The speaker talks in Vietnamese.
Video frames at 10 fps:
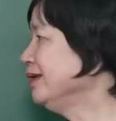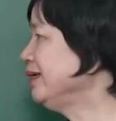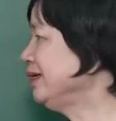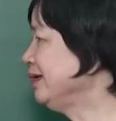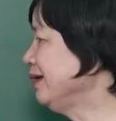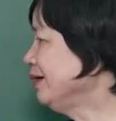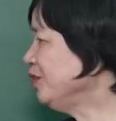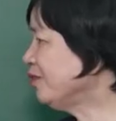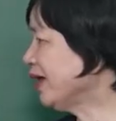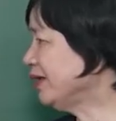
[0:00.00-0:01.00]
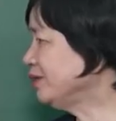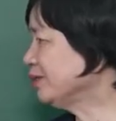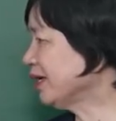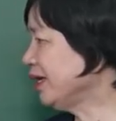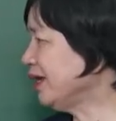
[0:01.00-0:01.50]
Thì như vậy là
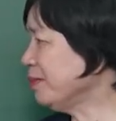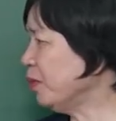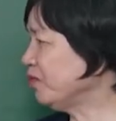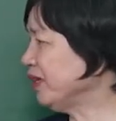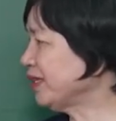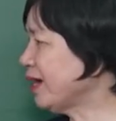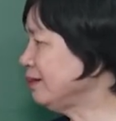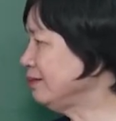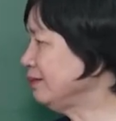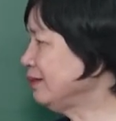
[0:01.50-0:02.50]
chúng ta thấy là một vị thần,